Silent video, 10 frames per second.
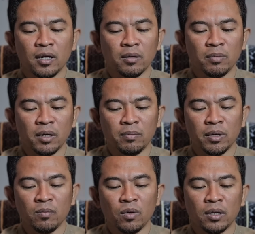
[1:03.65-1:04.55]

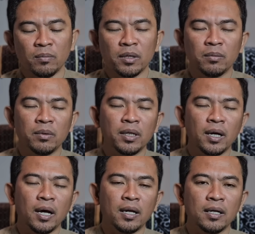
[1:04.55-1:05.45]
Lebih-lebih buat teman-teman
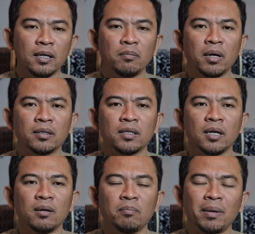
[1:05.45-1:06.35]
yang hari ini
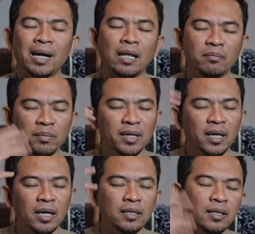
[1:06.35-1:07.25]
merasa penat
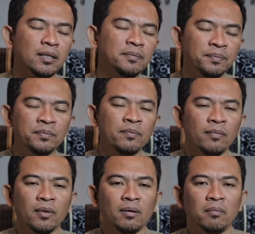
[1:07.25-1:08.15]
pikirannya,
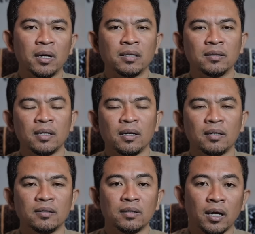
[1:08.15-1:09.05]
merasa
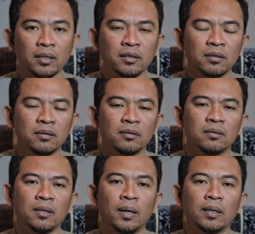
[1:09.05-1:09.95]
stres
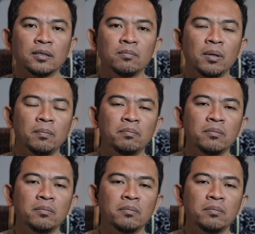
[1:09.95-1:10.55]
karena sebab